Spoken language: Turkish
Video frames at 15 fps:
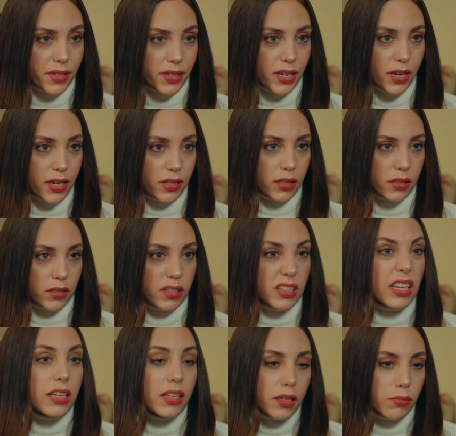biri yani.
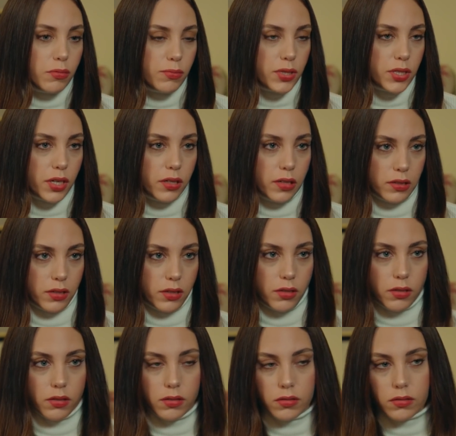Deli gibi bir şey
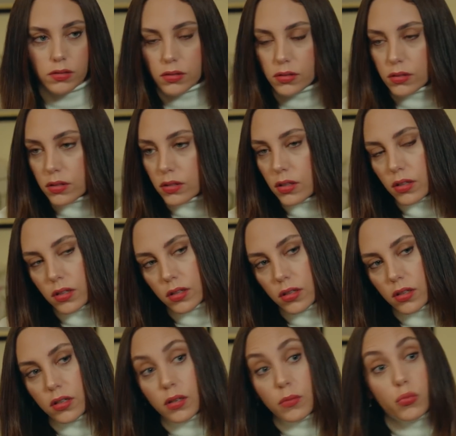hatta.
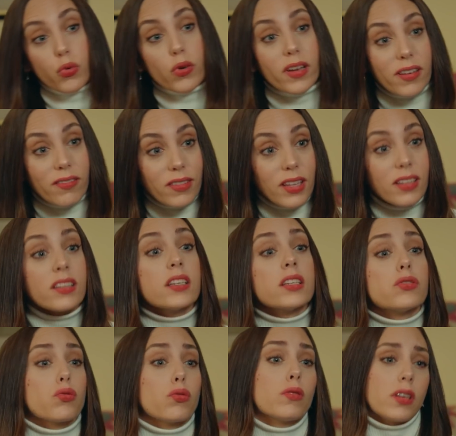Bu evden
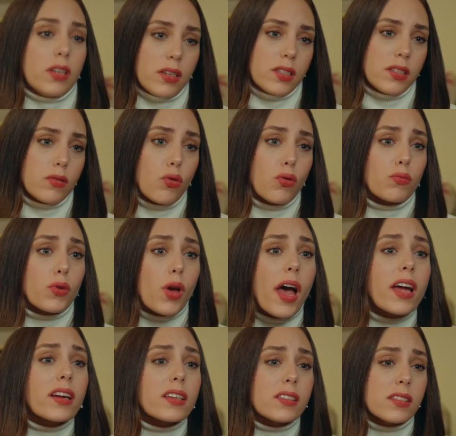hiç olay eksik olmuyor.
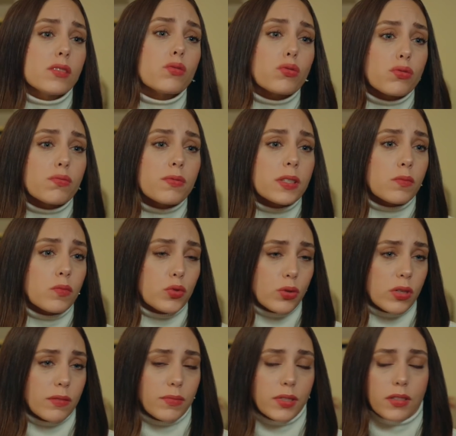Herkesin gözü bizim
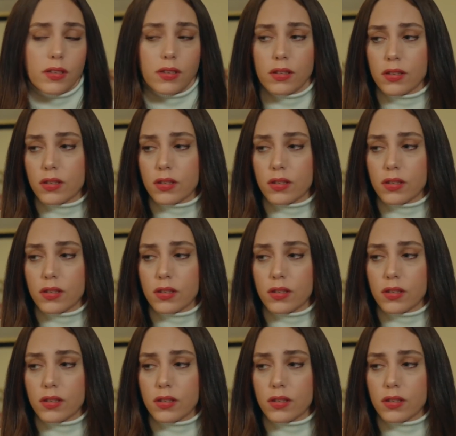üzerimizde.